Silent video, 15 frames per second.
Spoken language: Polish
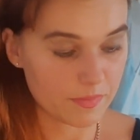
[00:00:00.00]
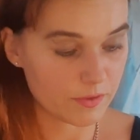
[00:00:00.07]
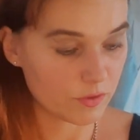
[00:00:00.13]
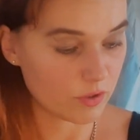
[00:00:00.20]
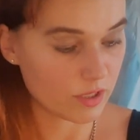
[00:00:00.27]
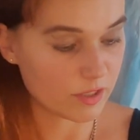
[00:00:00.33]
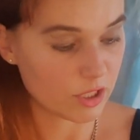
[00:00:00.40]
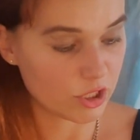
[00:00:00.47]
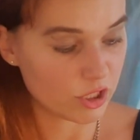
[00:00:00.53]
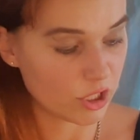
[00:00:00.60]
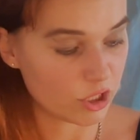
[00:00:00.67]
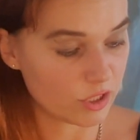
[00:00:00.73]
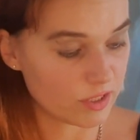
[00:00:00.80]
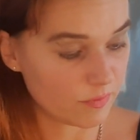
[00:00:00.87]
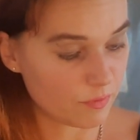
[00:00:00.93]
Co ja też
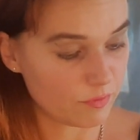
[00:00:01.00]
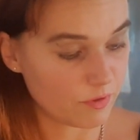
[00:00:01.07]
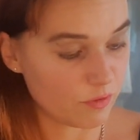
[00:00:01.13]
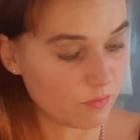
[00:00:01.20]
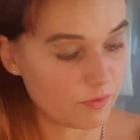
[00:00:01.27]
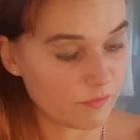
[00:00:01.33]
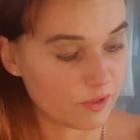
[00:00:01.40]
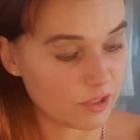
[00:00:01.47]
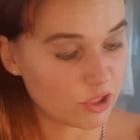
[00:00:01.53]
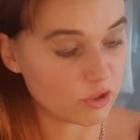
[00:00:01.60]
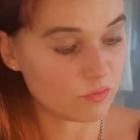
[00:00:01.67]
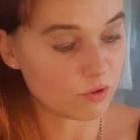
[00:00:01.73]
jeszcze zapomniałam powiedzieć,